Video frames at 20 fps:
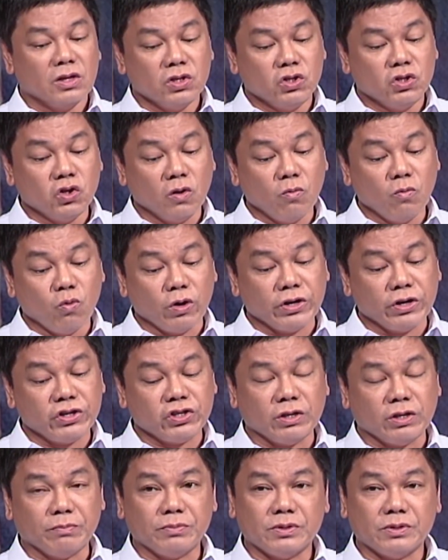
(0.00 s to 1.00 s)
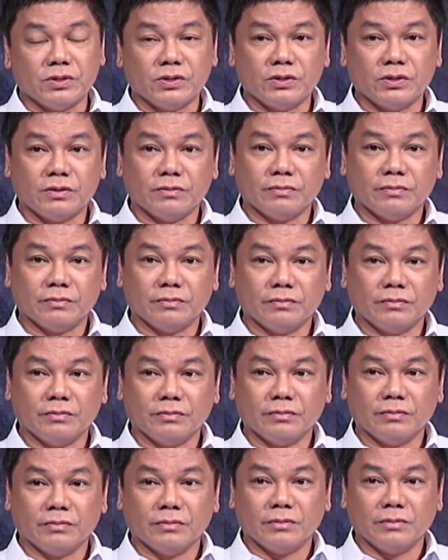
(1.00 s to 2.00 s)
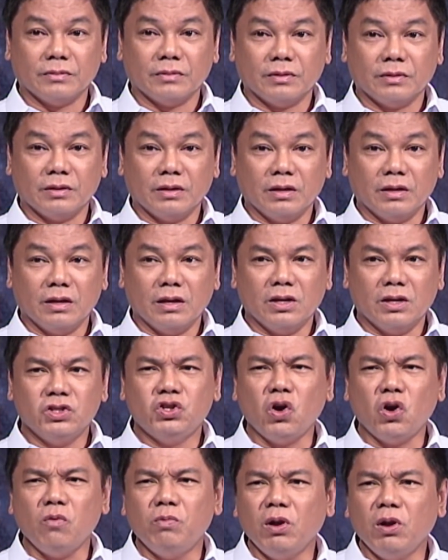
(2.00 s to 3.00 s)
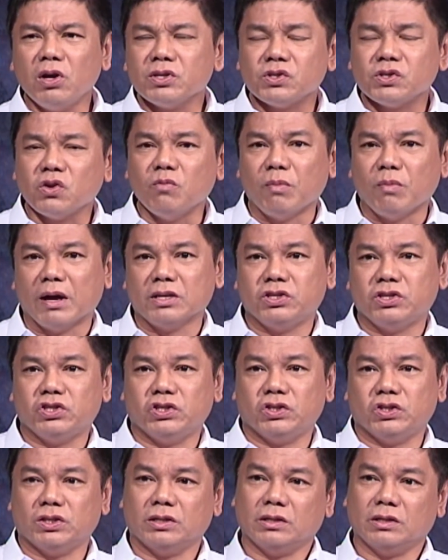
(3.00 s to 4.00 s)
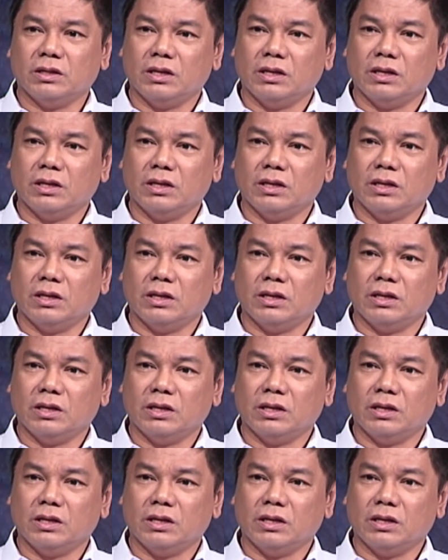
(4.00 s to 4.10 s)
Job worships. Job lost so much.